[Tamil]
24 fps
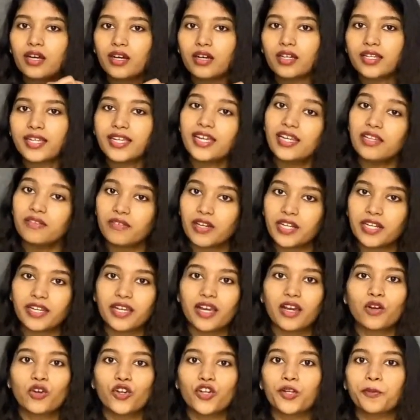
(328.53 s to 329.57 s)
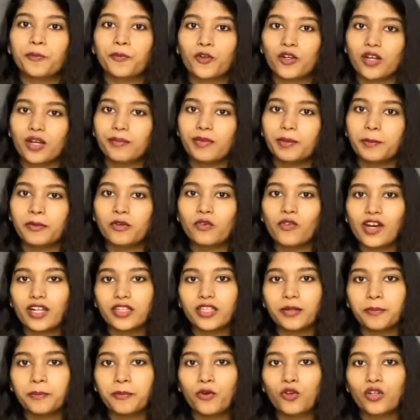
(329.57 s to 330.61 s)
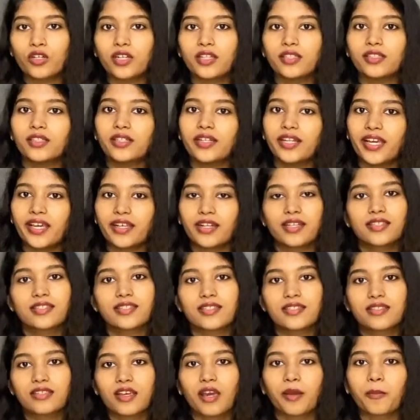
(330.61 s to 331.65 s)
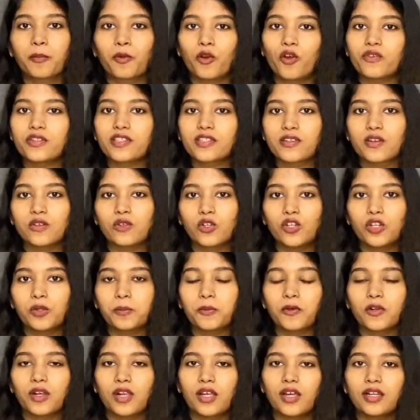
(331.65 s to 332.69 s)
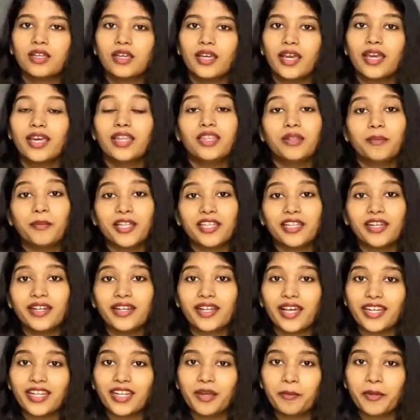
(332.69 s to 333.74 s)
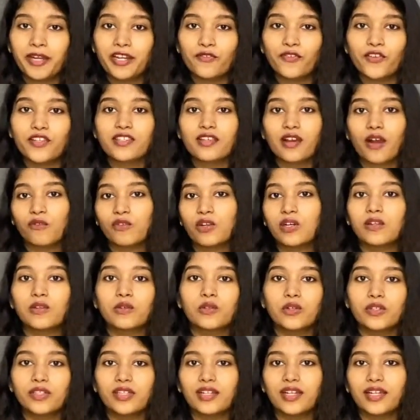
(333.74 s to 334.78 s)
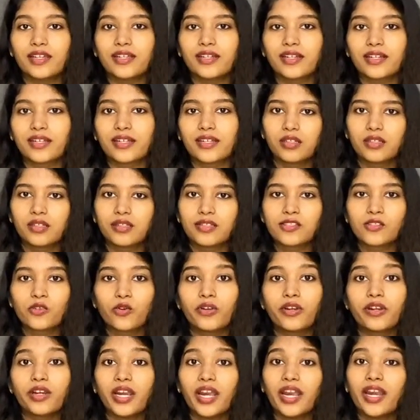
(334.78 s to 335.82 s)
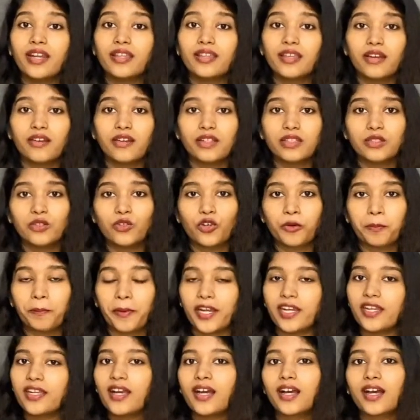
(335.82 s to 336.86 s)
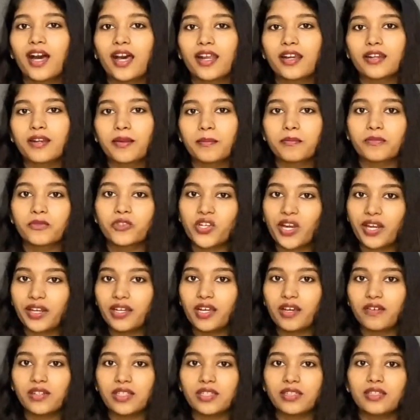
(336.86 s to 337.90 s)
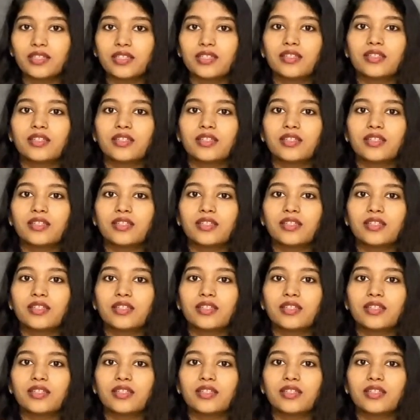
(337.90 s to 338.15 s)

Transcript: கீழ் வழியாக கொண்டு போகாமல் இப்போ குவாதர் போர்ட்லேருந்து நேராக ஜின்ஜியாங் ப்ராவின்ஸ்க்கு கொண்டு போகலாம் இந்த மாதிரி நிறைய பெனிஃபிட்ஸ் அவங்களுக்கும் இதில் இருக்குது ஸோ ட்ரேட் தான் வந்து ஒரு பெரிய காரணம் சைனா வந்து